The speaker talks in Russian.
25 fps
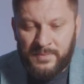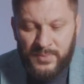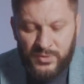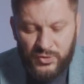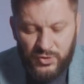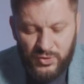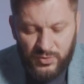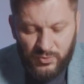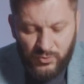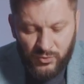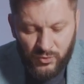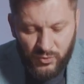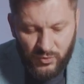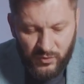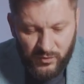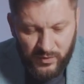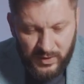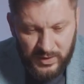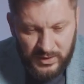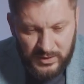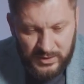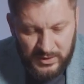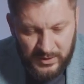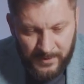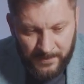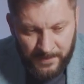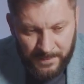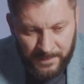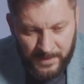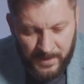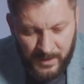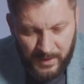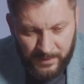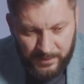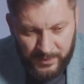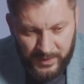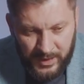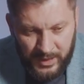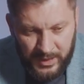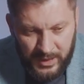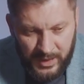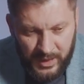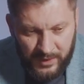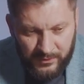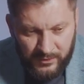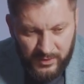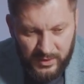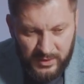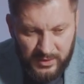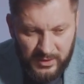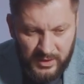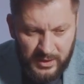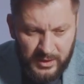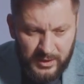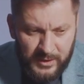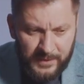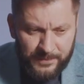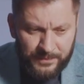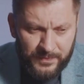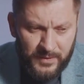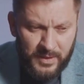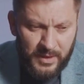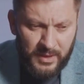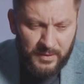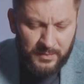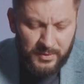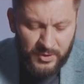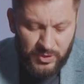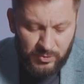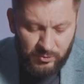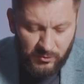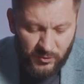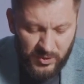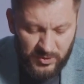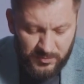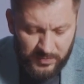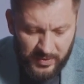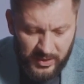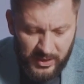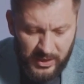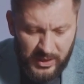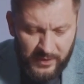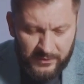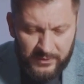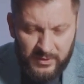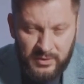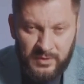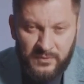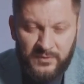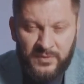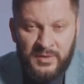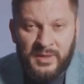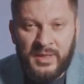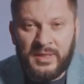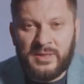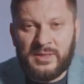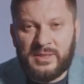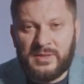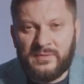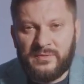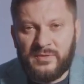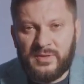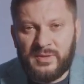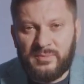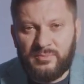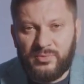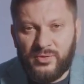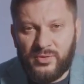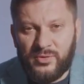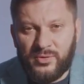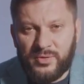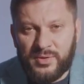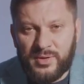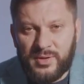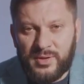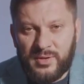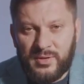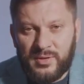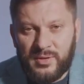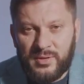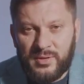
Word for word: почему у вас э, проявлено, э, почему у вас проявлены финансовые блоки,